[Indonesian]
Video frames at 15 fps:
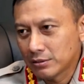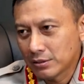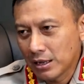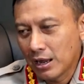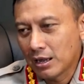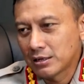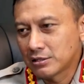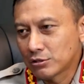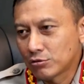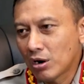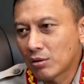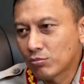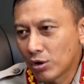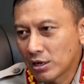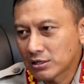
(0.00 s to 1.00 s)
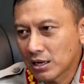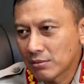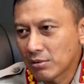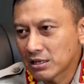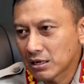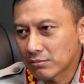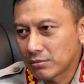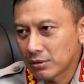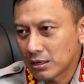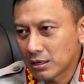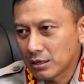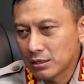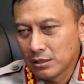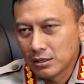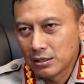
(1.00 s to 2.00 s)
Nah, disitulah mulai saya banyak
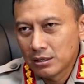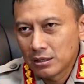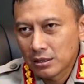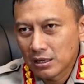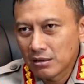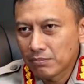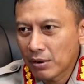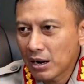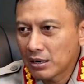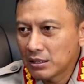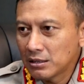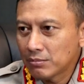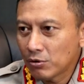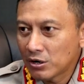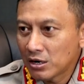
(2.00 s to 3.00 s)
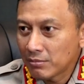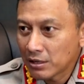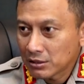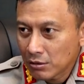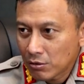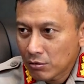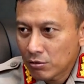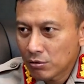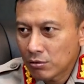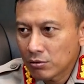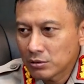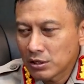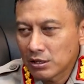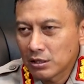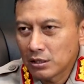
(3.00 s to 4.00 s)
berkiprah di Polda
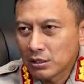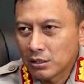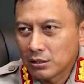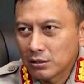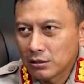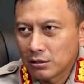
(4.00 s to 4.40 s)
Metro, jadi